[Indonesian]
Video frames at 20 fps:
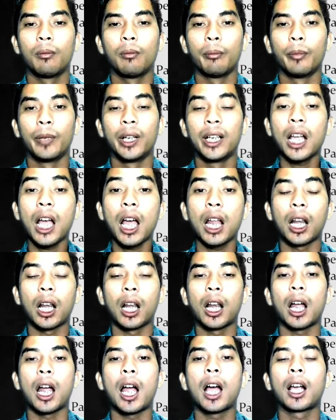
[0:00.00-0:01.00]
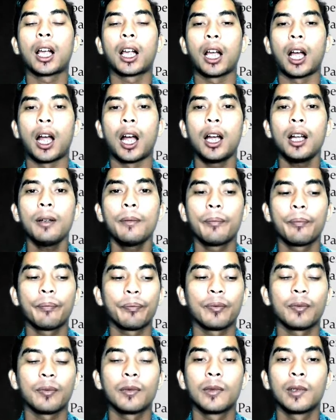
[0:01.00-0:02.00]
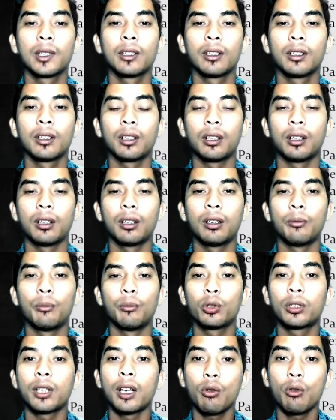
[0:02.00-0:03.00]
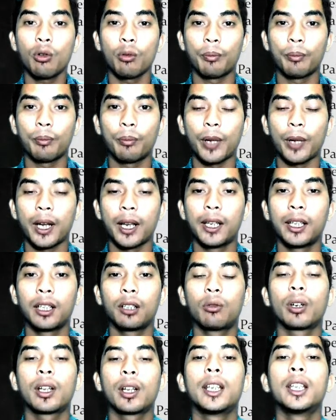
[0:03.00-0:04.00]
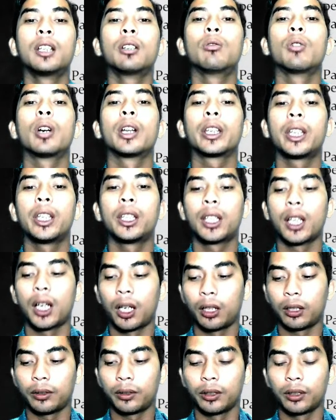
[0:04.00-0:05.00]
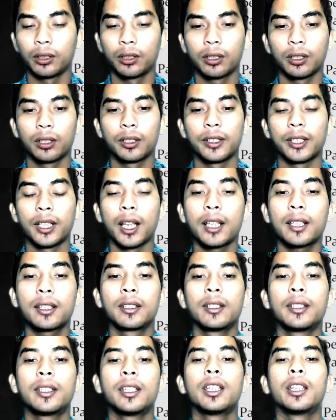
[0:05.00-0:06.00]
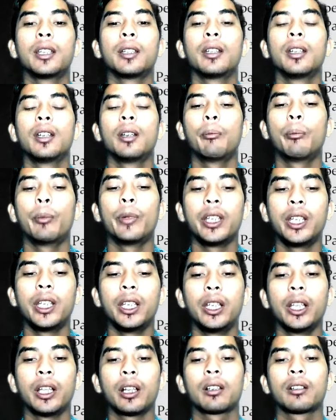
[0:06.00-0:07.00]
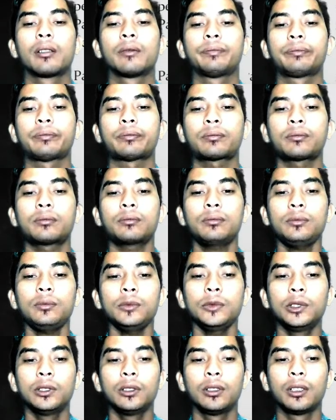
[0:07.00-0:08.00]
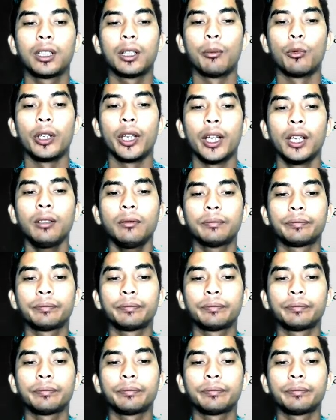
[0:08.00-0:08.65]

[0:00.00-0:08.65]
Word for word: menekan angka uh, buta huruf pada lingkungan-lingkungan kita. Jelas di sini menyindir. Kemudian